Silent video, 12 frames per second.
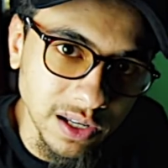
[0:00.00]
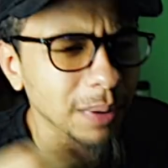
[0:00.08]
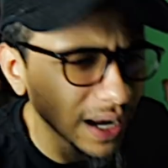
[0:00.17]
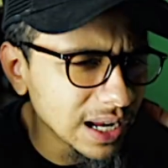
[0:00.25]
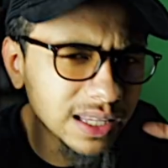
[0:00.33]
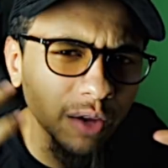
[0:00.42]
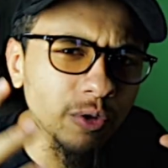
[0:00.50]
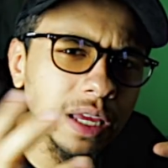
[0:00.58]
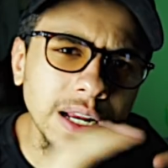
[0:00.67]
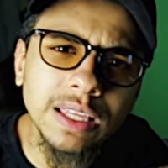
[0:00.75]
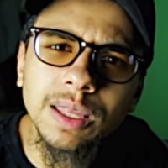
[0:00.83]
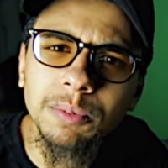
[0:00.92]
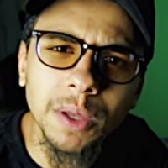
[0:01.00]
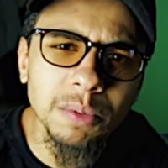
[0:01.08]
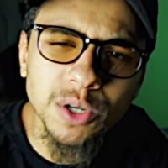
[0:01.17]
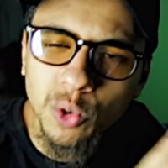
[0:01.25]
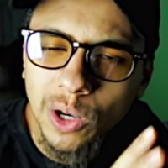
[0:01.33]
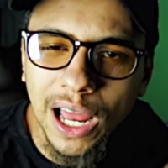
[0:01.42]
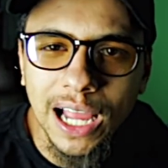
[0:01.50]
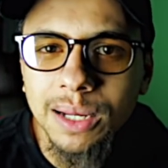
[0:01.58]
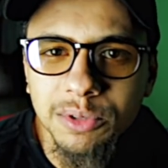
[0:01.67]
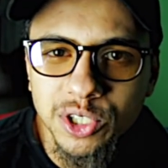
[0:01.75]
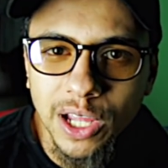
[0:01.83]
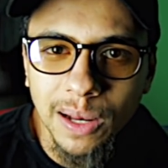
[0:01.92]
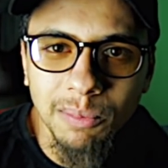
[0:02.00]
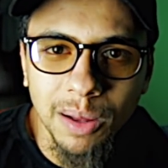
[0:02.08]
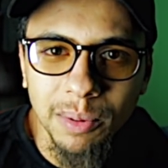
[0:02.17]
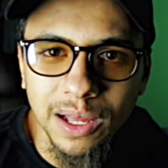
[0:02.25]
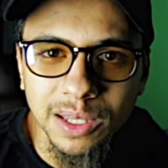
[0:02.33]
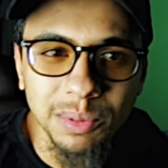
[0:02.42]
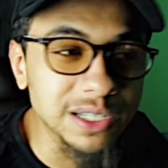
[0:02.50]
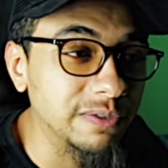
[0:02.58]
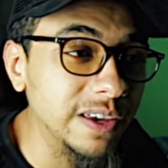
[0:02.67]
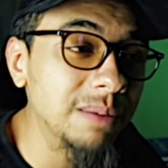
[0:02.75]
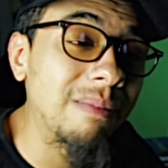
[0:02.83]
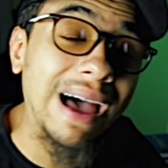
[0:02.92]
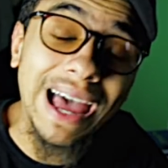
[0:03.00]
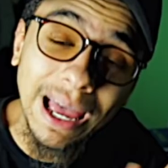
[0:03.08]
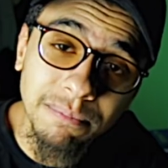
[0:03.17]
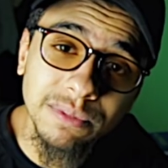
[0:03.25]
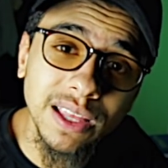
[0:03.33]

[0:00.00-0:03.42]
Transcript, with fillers: من غير تفكير انت بتمشي وكل حاجه بتشتغل مع بعض بس في مهام